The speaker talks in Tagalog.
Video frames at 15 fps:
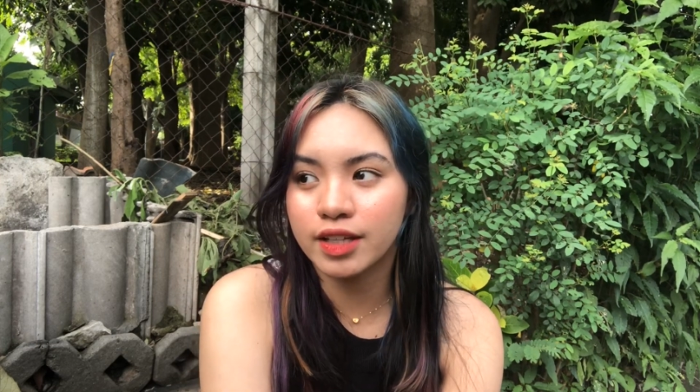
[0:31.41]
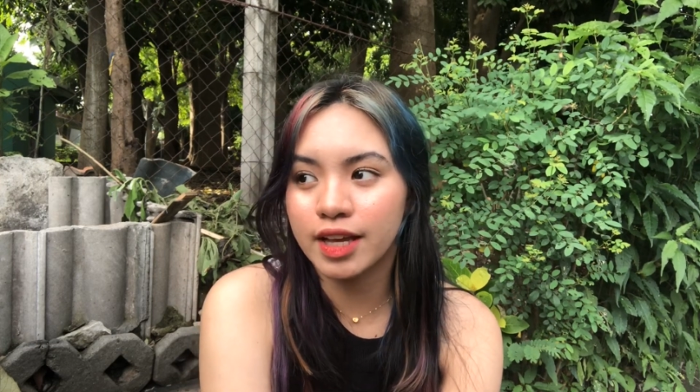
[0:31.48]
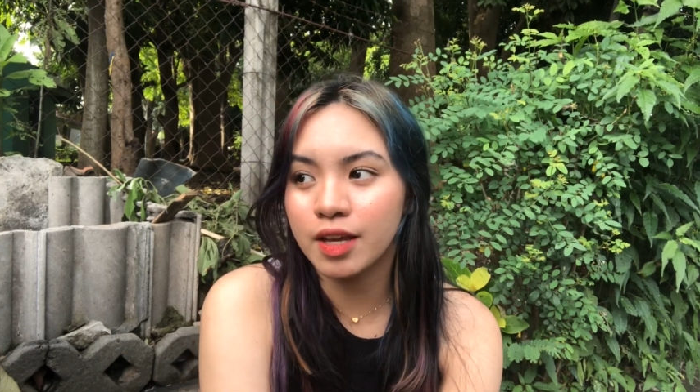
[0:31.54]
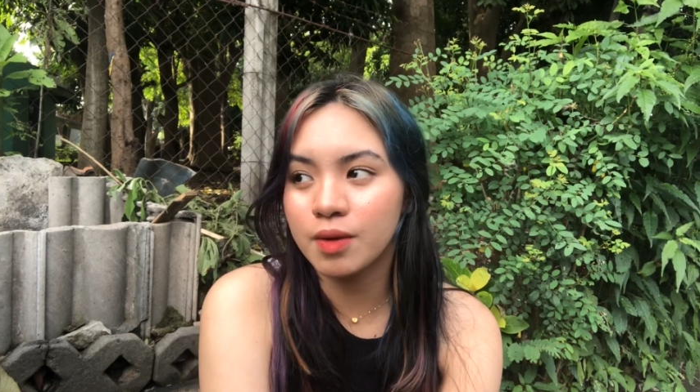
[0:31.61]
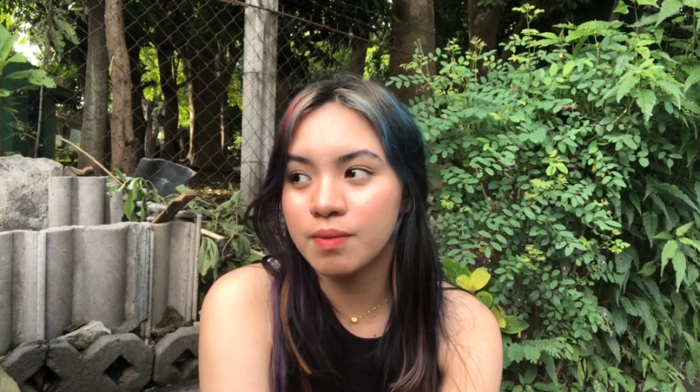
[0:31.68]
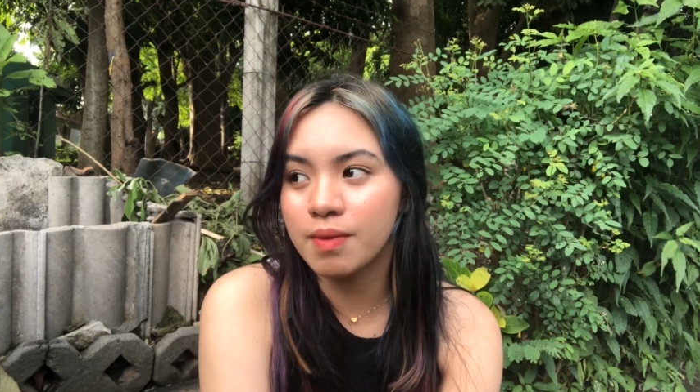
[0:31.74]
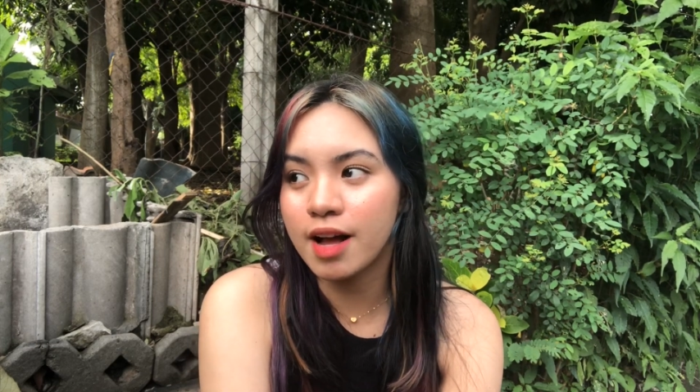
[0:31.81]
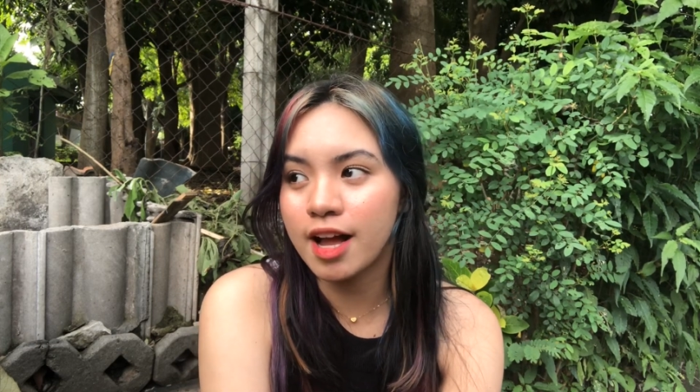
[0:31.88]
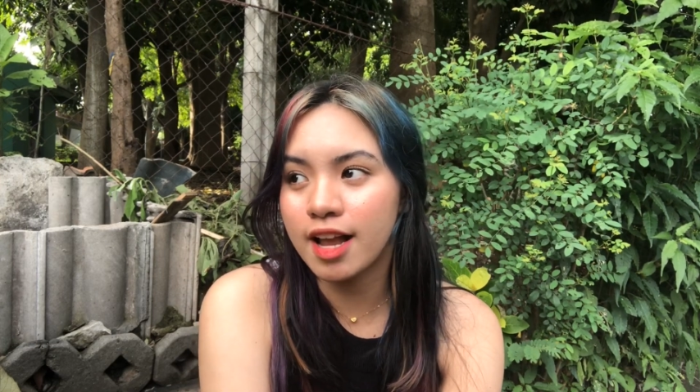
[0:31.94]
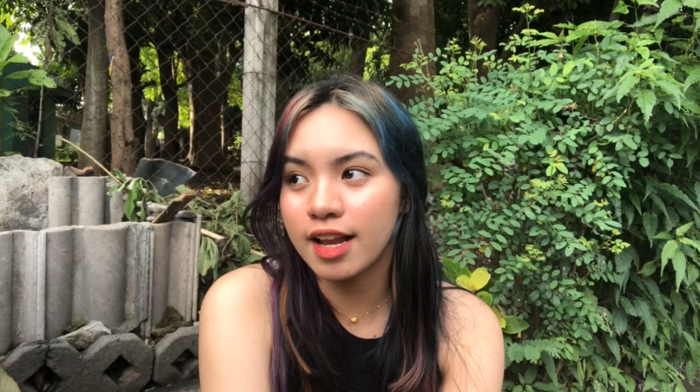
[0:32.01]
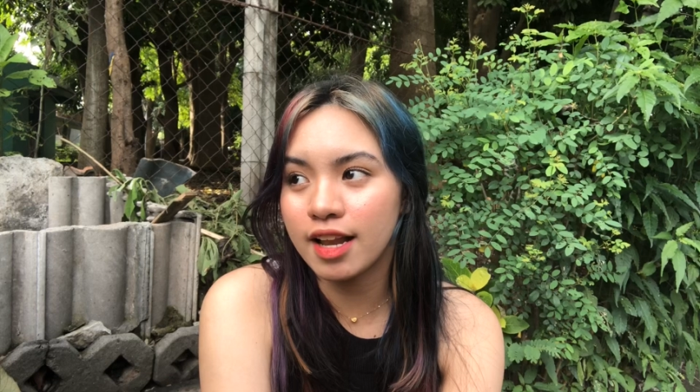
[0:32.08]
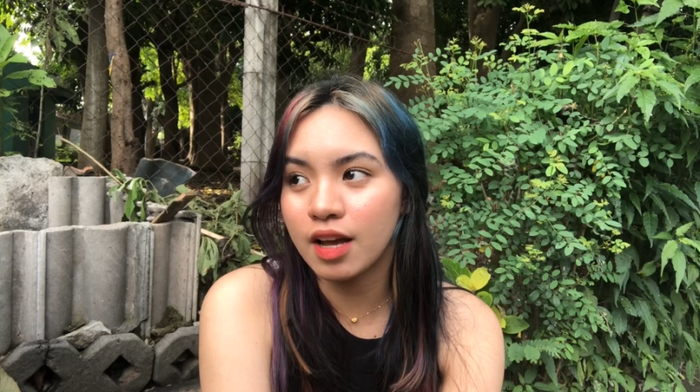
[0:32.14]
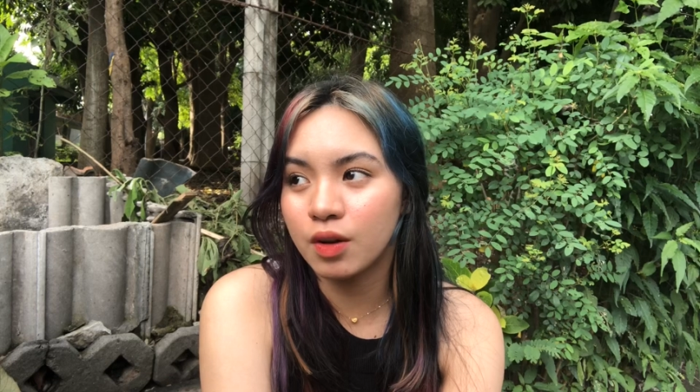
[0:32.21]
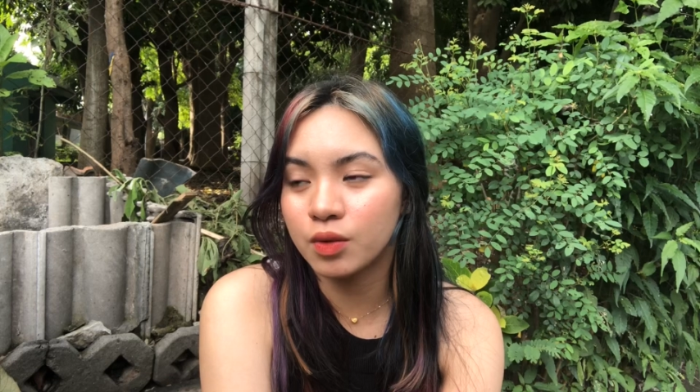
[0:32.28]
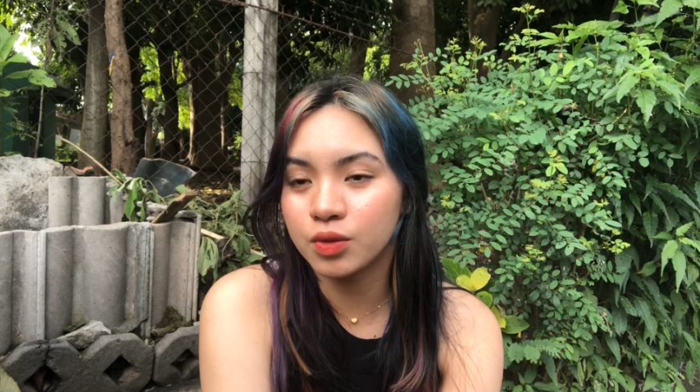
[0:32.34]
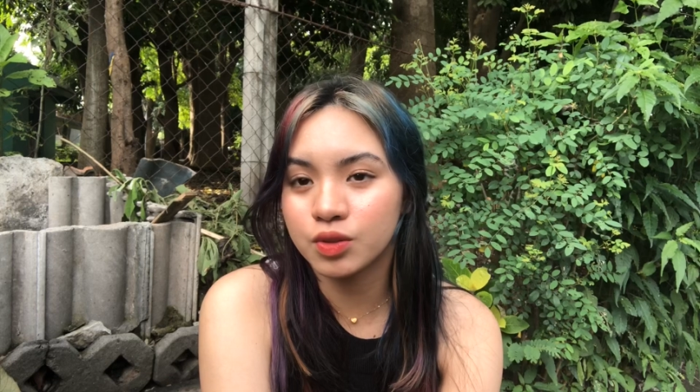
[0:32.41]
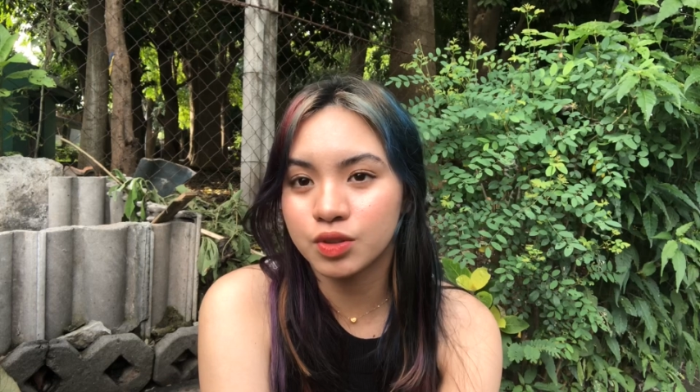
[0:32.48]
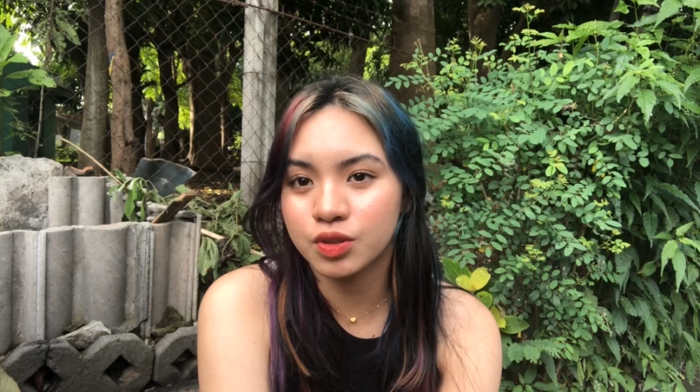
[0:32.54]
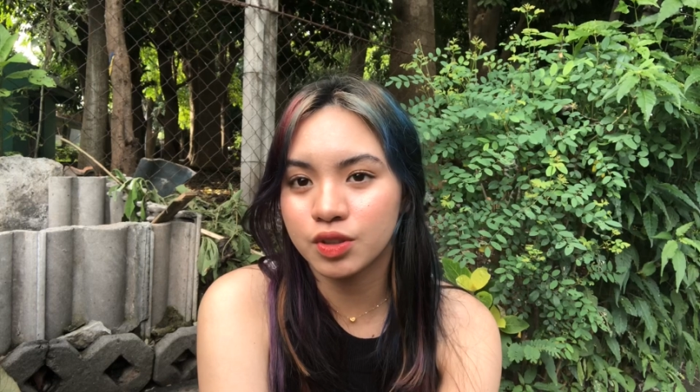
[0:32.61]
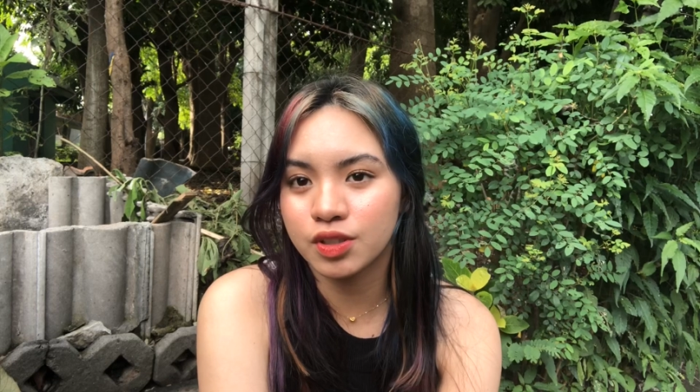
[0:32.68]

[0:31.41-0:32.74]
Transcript: kayo bahala kung gusto